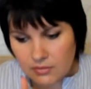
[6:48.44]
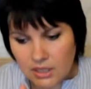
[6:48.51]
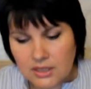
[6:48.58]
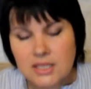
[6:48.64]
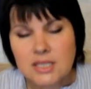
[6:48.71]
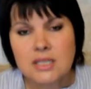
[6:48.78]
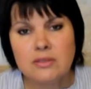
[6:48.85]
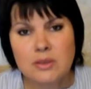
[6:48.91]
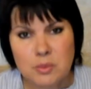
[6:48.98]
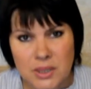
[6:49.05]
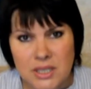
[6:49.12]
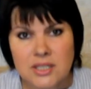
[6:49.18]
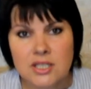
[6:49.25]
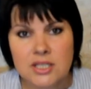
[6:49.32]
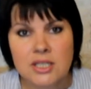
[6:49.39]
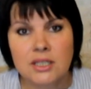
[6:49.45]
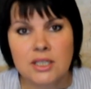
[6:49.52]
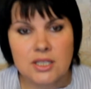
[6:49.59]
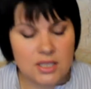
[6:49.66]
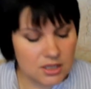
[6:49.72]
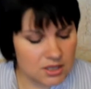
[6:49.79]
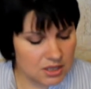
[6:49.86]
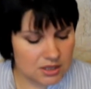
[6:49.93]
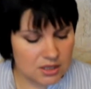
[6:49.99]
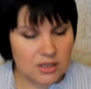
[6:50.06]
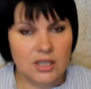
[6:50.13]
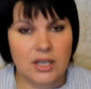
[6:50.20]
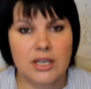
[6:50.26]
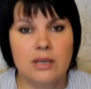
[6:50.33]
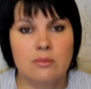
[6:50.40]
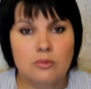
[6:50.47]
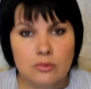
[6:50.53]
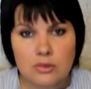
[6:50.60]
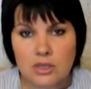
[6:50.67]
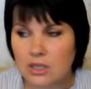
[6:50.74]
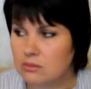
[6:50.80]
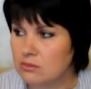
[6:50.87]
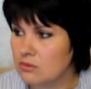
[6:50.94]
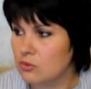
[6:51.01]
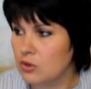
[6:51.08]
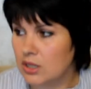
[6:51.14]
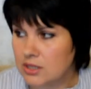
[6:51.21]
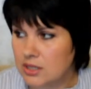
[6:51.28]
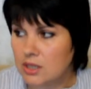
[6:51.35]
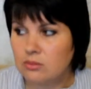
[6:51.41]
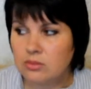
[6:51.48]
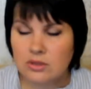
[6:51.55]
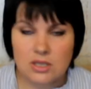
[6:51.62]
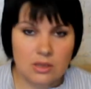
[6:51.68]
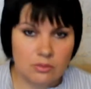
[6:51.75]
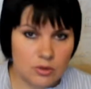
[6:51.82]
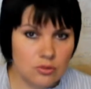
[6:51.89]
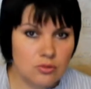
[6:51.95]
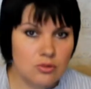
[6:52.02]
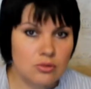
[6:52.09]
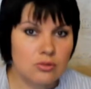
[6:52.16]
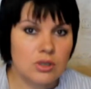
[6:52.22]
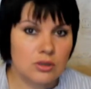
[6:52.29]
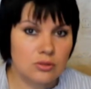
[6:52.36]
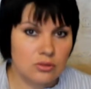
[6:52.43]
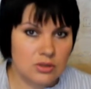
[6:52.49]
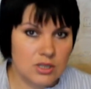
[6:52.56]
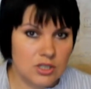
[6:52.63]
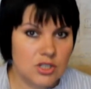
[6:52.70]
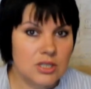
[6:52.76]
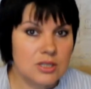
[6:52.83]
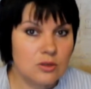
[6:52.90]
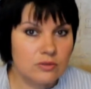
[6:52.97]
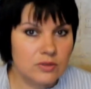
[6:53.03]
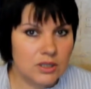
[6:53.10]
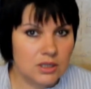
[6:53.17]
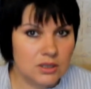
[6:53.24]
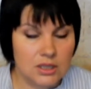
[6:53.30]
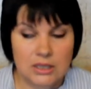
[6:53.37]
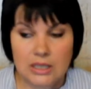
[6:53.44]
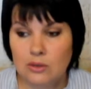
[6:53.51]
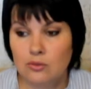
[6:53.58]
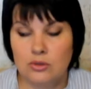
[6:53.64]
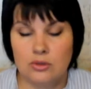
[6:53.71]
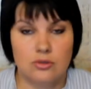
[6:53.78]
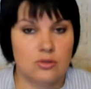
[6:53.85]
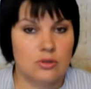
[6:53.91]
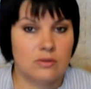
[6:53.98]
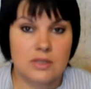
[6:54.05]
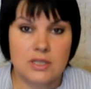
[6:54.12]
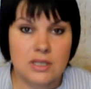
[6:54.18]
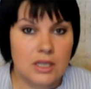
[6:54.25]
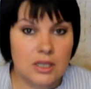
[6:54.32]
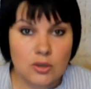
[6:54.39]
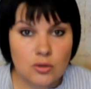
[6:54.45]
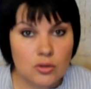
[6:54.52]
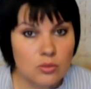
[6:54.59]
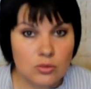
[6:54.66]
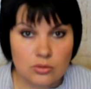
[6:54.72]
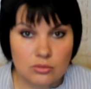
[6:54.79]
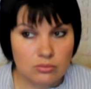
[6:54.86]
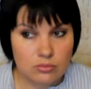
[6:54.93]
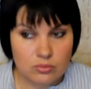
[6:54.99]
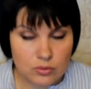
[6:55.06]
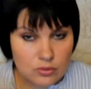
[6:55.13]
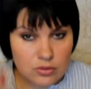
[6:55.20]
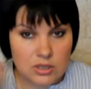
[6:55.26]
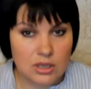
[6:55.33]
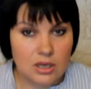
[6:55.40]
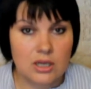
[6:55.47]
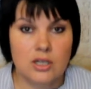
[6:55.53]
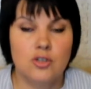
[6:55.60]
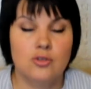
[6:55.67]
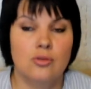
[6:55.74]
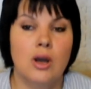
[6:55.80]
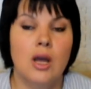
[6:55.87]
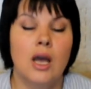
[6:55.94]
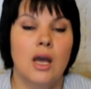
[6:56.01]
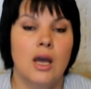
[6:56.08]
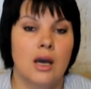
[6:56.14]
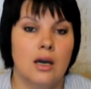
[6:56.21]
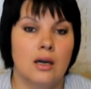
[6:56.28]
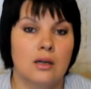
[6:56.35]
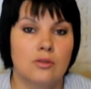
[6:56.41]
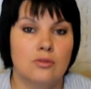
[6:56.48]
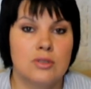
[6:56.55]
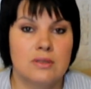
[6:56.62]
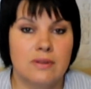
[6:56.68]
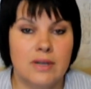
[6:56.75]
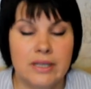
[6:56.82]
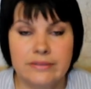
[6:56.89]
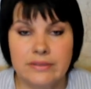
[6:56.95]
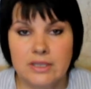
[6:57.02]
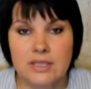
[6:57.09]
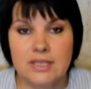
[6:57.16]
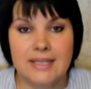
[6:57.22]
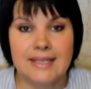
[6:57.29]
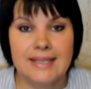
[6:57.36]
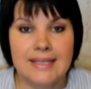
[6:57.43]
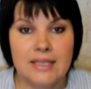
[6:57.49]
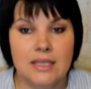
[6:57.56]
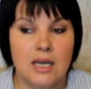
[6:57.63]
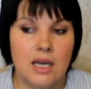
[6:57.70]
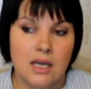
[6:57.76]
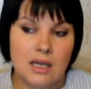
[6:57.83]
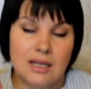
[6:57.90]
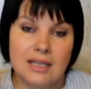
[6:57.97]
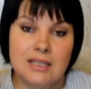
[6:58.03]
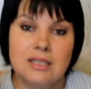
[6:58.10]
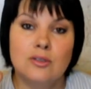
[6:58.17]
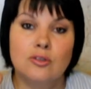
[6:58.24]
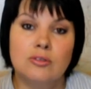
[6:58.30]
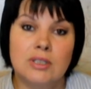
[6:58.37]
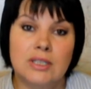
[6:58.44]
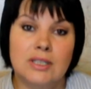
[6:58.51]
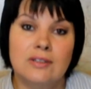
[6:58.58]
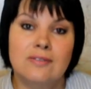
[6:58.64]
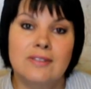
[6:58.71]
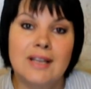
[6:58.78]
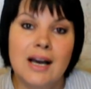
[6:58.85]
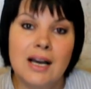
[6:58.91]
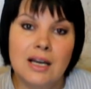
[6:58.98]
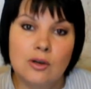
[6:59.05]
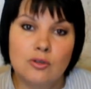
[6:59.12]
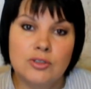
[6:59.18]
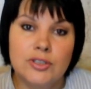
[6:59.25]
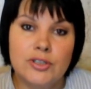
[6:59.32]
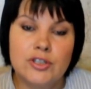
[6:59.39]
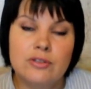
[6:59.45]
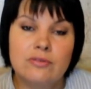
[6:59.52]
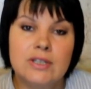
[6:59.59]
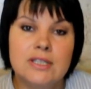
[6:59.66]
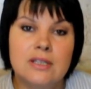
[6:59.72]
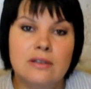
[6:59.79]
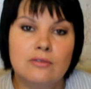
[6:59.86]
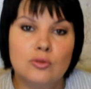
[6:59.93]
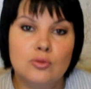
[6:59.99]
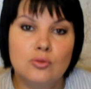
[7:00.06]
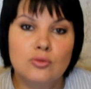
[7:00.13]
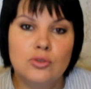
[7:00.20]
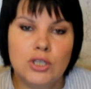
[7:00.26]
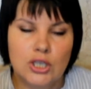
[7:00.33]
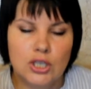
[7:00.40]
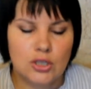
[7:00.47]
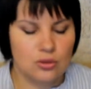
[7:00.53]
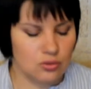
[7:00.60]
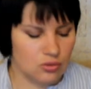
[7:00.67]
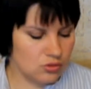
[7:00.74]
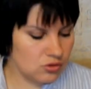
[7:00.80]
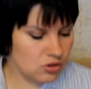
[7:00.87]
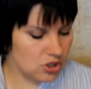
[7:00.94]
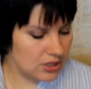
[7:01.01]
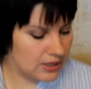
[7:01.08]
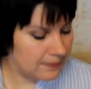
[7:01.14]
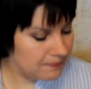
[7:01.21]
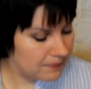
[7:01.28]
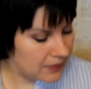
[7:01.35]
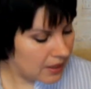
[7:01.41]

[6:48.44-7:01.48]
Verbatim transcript: если вы боитесь, наносите этот крем утром хотя бы за минут 40, до, за час до выхода на улицу. А в остальном он просто хорошо э, усваивается и снова-таки влага удерживается внутри кожи.